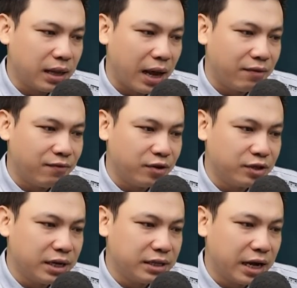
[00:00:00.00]
Anh
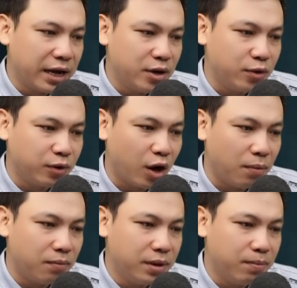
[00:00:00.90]
Thịnh cầm lấy chổi
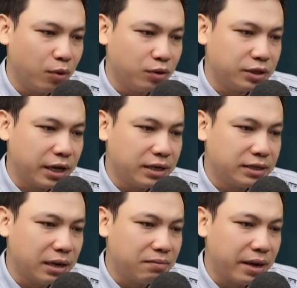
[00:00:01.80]
quét giường.
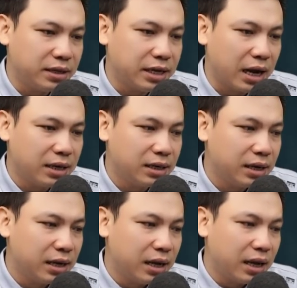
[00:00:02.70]
Anh rút chiếc
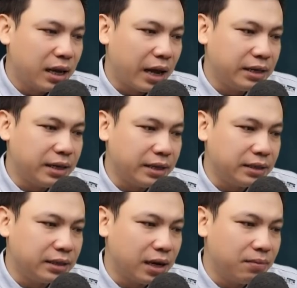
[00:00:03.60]
chiếu hoa mắc
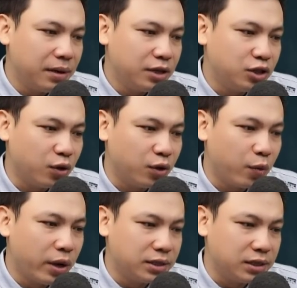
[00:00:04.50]
dài trùm
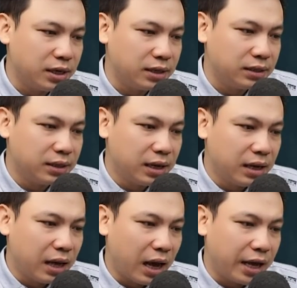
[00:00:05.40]
lên chiếc chiếu trơn
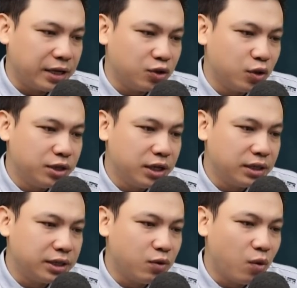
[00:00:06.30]
đã sờm cả hai
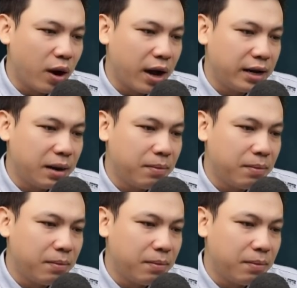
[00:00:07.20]
đầu cói.